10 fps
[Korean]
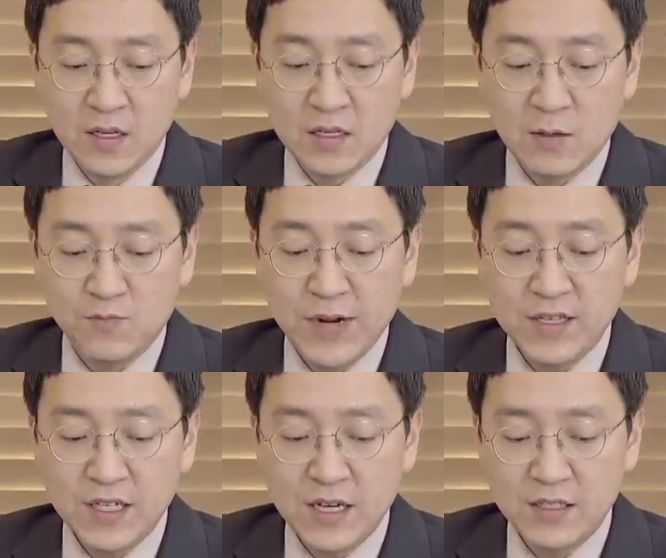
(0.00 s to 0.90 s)
그
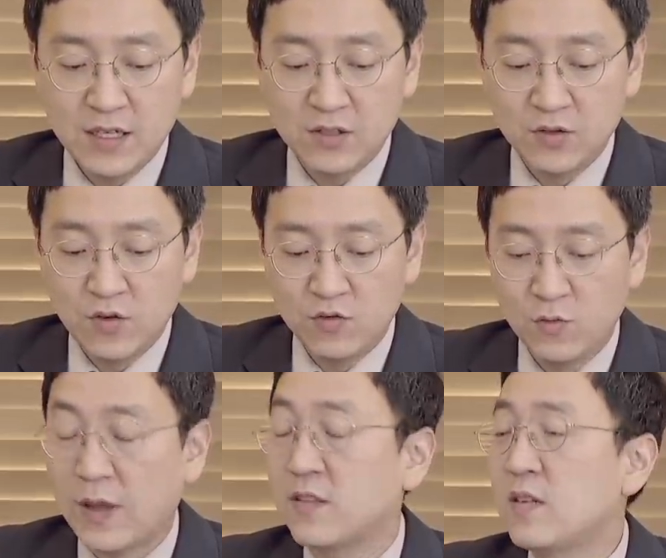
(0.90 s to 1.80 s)
프랜차이즈 같은
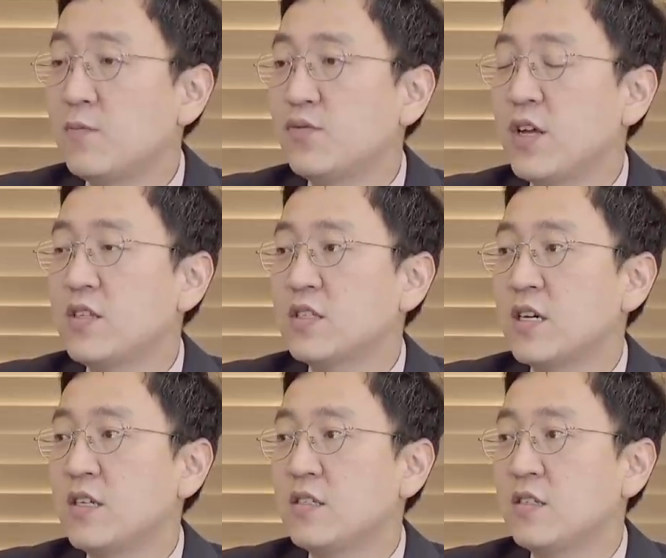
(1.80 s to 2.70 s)
경우도 베트남
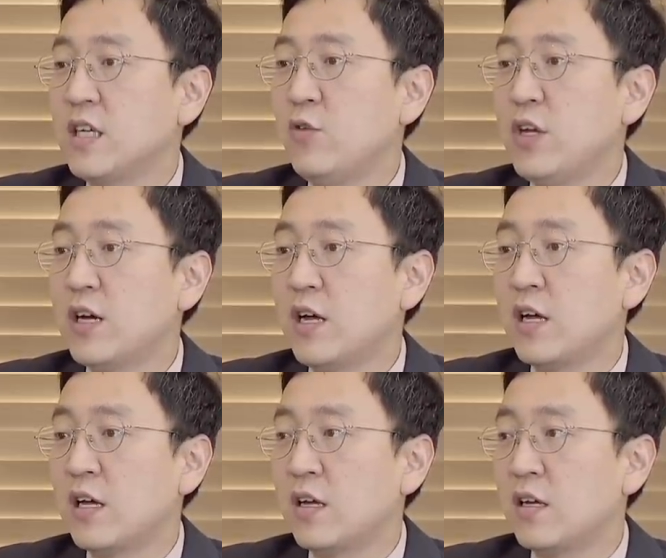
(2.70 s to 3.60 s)
프랜차이즈 1위가